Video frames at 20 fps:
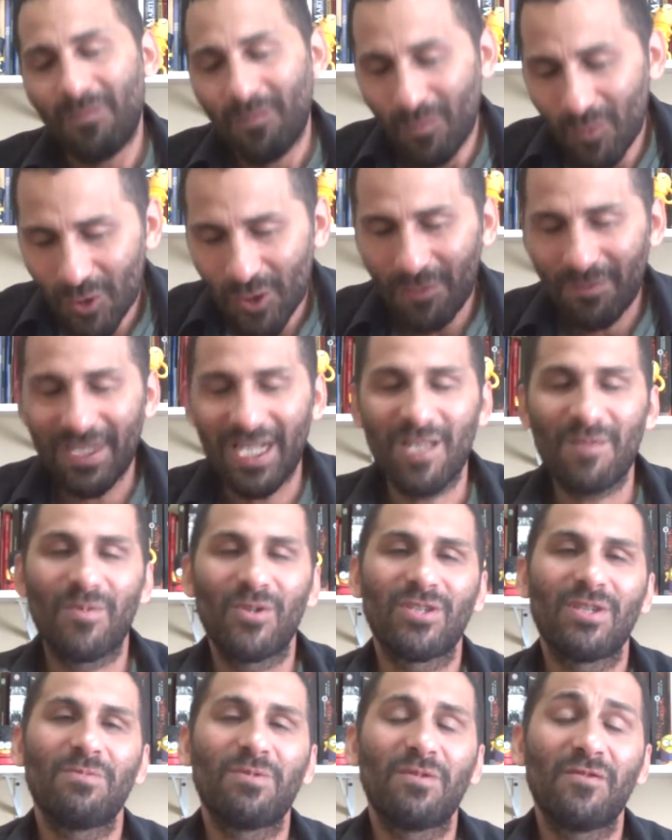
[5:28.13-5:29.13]
Muito obrigado
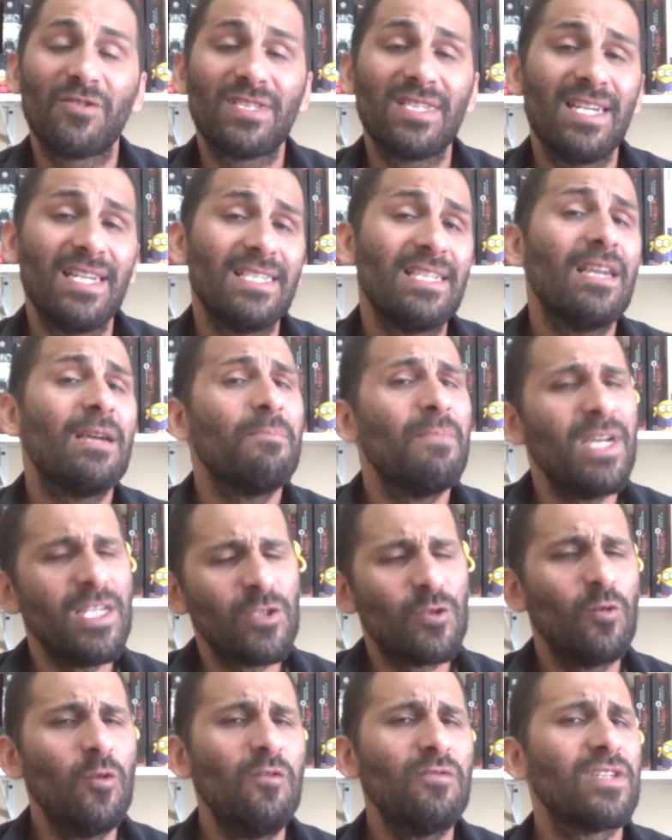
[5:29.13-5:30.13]
pelo tempo de vocês.
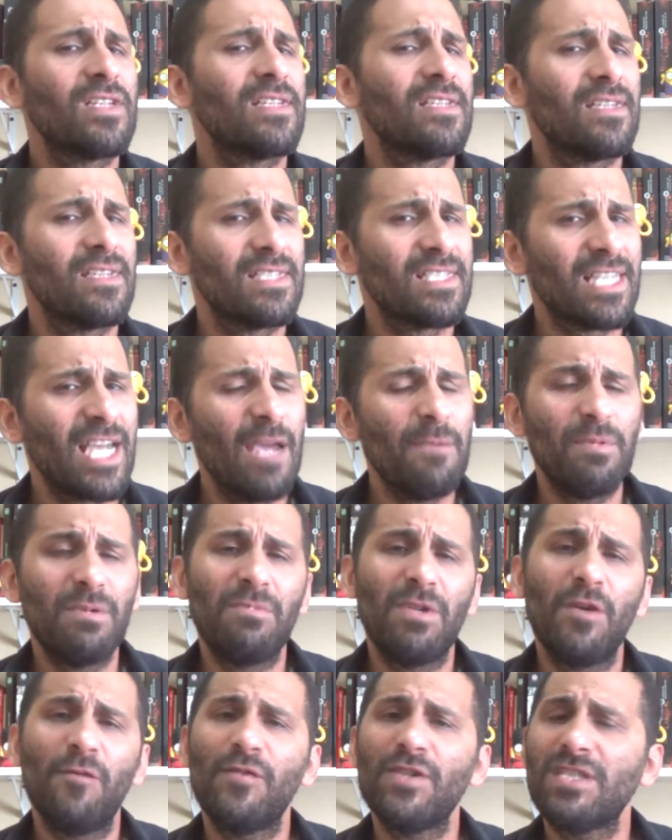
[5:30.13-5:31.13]
Mais dúvida? Skype,
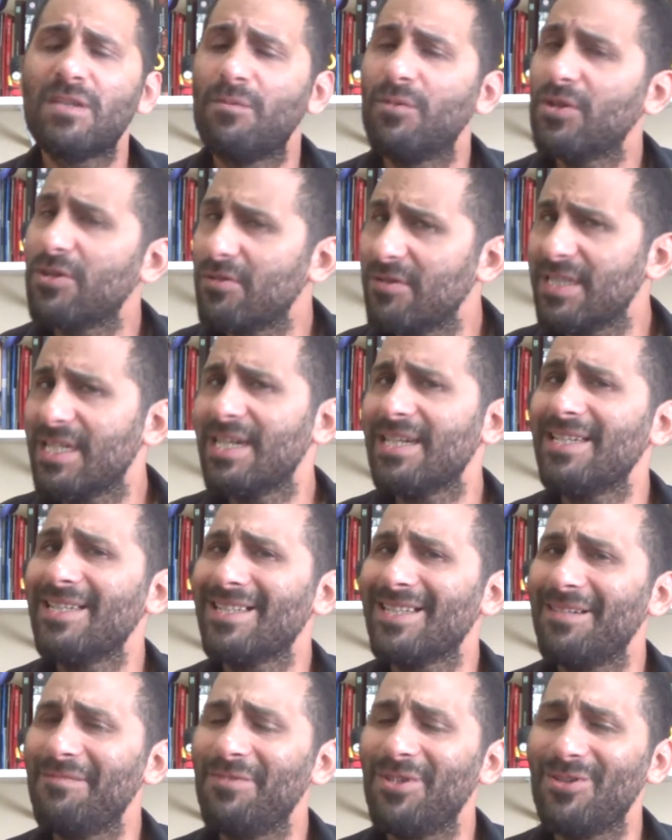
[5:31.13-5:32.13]
e-mail, Facebook, eu ligo aqui
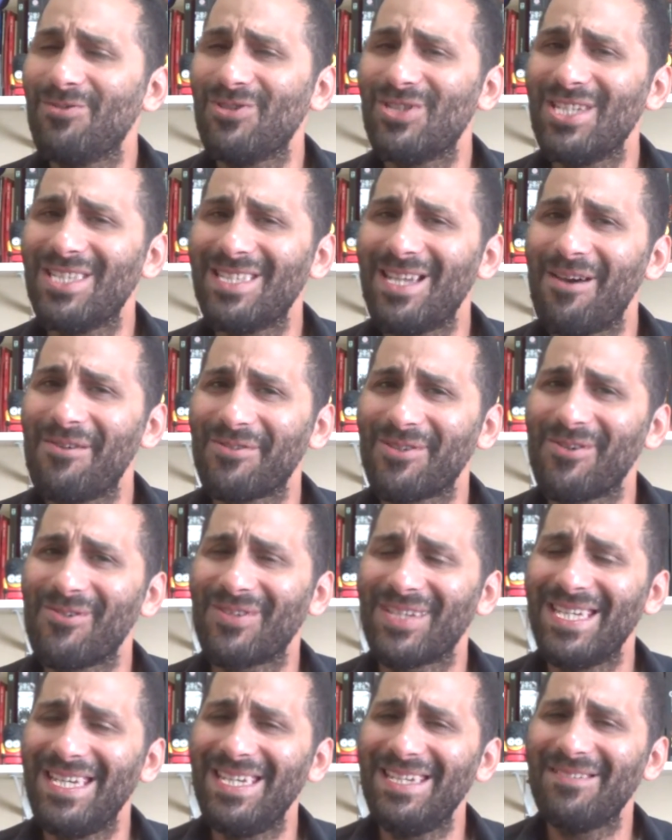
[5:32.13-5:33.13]
na Camarão Digital, tá
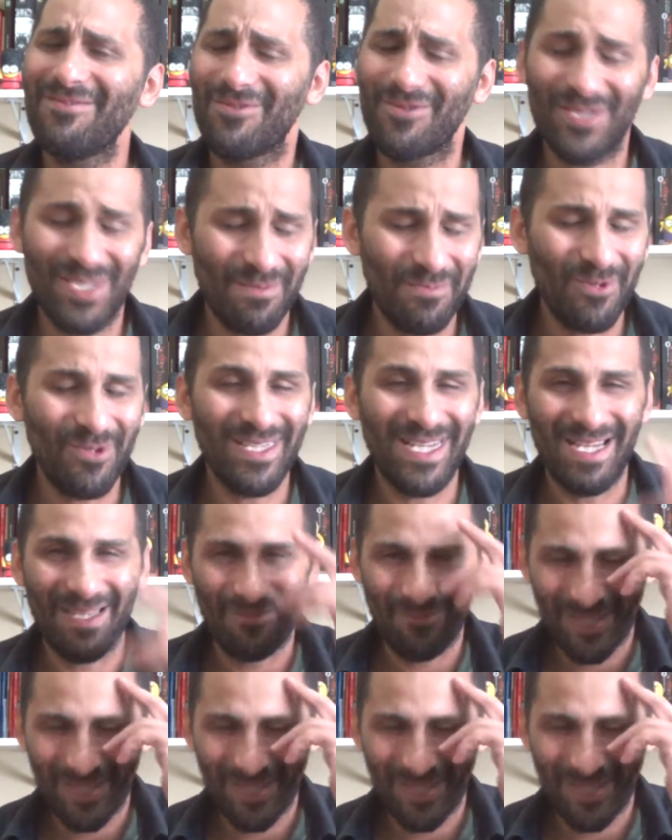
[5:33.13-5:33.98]
ok? Eu estou sempre online.